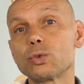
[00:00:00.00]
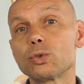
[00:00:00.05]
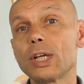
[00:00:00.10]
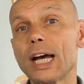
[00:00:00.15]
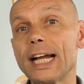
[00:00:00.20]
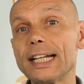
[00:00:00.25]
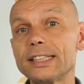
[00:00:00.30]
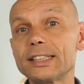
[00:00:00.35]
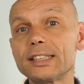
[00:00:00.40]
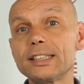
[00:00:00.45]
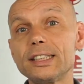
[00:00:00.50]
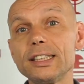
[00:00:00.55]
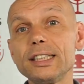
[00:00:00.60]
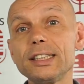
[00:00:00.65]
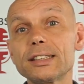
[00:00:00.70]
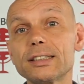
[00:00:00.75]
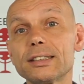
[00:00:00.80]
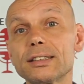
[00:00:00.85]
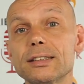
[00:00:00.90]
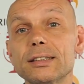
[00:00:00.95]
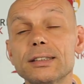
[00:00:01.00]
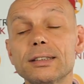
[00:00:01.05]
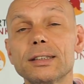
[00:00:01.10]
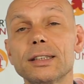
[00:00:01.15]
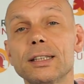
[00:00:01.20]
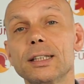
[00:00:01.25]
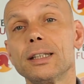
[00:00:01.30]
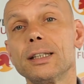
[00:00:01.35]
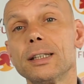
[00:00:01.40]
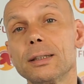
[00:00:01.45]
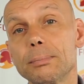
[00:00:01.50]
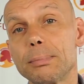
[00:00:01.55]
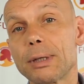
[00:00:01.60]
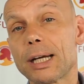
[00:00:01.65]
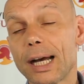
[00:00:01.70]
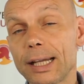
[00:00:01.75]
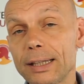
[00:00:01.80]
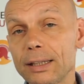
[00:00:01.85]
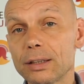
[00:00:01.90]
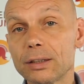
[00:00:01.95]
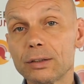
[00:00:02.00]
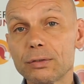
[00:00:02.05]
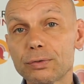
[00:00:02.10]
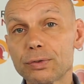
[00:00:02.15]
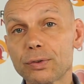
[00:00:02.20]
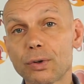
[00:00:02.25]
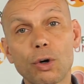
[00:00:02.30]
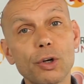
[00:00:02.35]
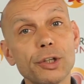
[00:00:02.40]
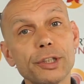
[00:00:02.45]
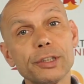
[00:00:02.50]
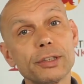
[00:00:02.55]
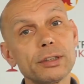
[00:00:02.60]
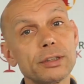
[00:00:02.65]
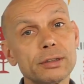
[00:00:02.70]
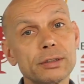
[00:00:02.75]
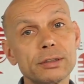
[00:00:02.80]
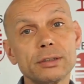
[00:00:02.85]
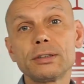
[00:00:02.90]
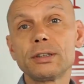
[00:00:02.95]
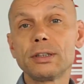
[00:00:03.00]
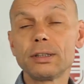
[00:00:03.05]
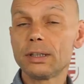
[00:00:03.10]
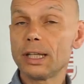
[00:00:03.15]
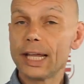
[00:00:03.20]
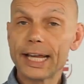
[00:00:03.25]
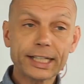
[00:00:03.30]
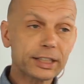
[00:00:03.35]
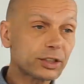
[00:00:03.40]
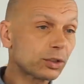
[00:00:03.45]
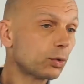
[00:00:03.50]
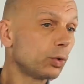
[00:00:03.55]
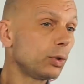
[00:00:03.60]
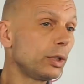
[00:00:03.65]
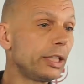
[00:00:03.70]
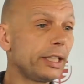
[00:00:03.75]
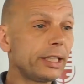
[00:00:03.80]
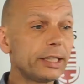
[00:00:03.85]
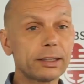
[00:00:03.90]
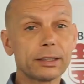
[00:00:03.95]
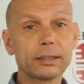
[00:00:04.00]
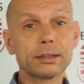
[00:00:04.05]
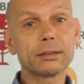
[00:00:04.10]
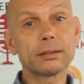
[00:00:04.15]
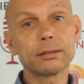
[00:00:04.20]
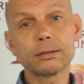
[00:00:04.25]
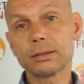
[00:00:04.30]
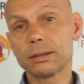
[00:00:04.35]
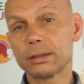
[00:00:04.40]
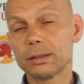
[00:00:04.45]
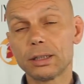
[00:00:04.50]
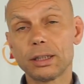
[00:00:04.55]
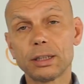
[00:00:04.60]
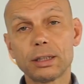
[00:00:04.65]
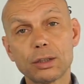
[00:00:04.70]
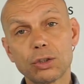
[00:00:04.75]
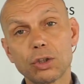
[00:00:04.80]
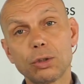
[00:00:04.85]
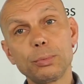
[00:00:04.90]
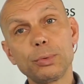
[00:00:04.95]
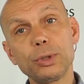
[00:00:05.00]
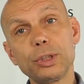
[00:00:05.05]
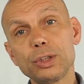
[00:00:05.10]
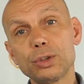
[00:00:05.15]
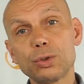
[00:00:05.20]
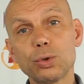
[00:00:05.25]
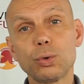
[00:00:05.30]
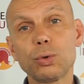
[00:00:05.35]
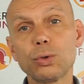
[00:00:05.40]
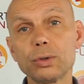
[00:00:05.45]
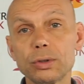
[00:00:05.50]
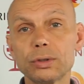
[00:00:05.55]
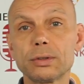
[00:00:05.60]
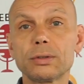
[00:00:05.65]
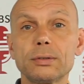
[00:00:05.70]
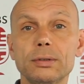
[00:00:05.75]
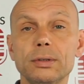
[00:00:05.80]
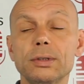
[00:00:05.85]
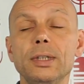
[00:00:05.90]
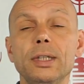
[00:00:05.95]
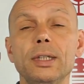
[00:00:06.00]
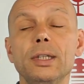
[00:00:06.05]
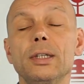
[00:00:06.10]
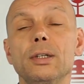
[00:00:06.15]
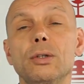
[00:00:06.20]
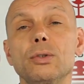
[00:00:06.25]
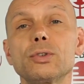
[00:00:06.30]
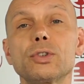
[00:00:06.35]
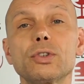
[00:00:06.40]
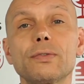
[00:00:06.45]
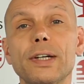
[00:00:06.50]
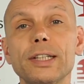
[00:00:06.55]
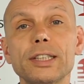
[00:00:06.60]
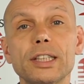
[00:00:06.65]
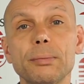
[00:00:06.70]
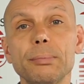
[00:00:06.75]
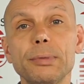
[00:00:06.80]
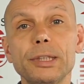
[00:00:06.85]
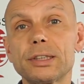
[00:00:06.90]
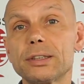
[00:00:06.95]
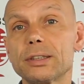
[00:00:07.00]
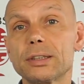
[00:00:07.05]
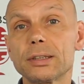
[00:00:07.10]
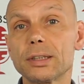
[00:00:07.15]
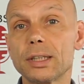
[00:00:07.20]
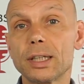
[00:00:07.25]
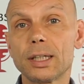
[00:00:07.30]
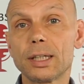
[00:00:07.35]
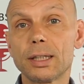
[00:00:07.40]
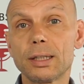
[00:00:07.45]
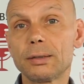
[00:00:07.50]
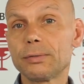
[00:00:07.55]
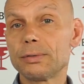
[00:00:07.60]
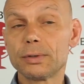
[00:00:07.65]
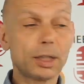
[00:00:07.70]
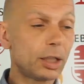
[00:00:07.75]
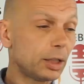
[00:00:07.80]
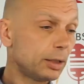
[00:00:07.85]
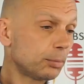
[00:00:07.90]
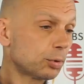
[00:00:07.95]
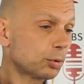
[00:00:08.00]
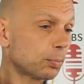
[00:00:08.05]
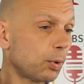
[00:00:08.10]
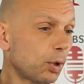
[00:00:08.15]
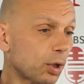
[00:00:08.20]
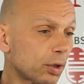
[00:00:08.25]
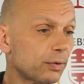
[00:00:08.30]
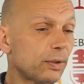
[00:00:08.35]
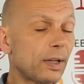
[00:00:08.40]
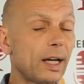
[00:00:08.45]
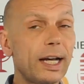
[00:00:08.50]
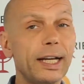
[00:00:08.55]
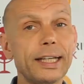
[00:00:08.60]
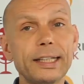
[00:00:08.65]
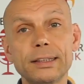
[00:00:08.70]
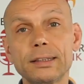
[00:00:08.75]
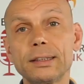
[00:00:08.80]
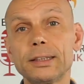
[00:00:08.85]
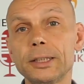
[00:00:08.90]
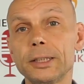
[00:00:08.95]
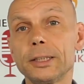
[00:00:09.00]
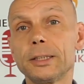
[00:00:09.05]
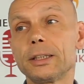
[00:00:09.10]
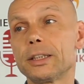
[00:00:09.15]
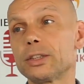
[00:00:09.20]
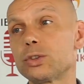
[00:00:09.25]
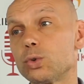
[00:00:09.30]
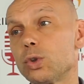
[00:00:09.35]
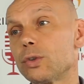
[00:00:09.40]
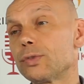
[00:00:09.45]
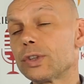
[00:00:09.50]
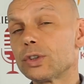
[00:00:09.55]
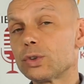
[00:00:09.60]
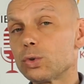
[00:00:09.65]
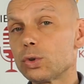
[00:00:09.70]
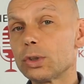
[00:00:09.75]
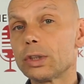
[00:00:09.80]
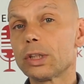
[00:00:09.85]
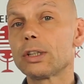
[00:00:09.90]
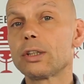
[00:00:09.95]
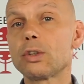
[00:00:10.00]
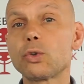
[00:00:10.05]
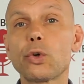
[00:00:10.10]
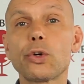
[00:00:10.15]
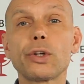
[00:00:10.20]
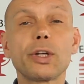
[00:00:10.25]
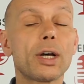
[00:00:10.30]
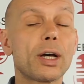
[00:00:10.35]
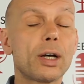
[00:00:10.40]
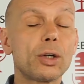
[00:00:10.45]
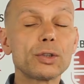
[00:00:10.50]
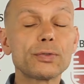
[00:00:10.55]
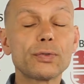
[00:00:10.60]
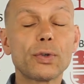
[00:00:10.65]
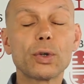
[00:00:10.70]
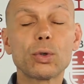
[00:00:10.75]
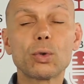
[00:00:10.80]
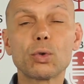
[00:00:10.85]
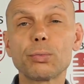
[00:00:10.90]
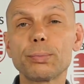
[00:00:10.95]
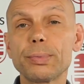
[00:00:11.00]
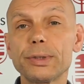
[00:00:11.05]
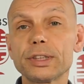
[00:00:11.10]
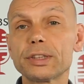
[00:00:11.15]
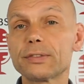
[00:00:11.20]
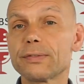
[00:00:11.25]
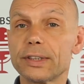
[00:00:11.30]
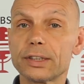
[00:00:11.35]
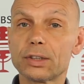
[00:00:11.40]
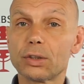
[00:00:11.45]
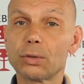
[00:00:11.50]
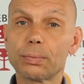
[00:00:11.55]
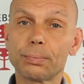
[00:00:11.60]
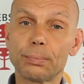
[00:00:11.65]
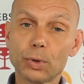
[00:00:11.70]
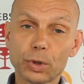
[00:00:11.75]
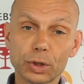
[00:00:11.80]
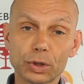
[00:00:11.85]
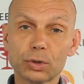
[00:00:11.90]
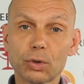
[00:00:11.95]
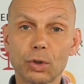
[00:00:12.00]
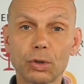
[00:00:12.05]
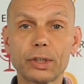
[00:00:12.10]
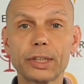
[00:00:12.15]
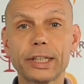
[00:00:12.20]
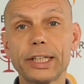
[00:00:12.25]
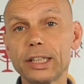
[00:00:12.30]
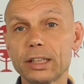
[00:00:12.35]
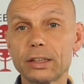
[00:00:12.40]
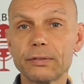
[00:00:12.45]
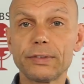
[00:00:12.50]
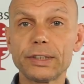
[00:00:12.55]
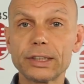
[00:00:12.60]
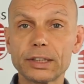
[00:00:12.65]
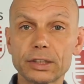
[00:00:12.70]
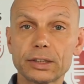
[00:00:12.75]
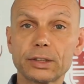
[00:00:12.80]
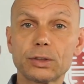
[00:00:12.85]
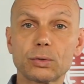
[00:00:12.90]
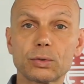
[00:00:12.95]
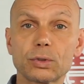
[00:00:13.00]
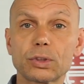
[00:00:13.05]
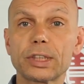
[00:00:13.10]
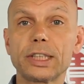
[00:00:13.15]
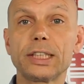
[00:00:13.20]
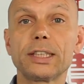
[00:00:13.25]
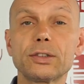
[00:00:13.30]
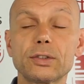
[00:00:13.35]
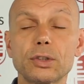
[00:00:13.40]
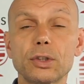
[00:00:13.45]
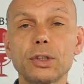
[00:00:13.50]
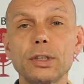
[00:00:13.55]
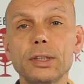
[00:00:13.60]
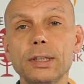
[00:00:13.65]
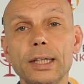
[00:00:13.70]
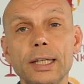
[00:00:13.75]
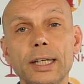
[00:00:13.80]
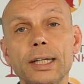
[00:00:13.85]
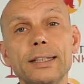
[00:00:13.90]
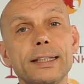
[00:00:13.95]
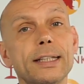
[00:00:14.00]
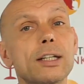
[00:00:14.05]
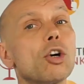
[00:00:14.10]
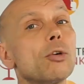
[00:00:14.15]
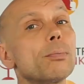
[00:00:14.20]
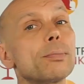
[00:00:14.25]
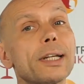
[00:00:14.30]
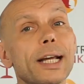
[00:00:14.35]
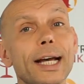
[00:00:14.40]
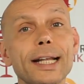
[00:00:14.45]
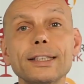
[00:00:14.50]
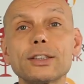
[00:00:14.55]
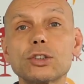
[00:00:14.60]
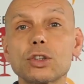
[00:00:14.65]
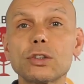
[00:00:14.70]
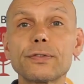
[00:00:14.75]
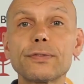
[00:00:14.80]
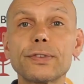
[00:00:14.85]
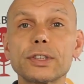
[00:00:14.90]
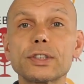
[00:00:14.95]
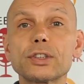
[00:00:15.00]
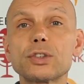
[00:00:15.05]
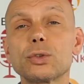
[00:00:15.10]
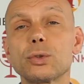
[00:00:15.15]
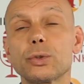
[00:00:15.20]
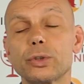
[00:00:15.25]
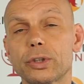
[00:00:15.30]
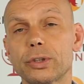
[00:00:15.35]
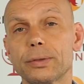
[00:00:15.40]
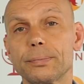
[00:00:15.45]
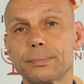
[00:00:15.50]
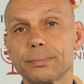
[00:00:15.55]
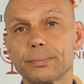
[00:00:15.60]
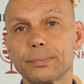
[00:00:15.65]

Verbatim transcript: du teilst diesen Bekannten, Freunden, Ex-Kollegen, äh, Kommilitonen und so weiter mit äh, im Sportverein, dass du auf der Suche nach einer neuen Herausforderung bist, vielleicht auch möglichst konkret, in welche Richtung es gehen soll, dann kommt ganz oft was zurück.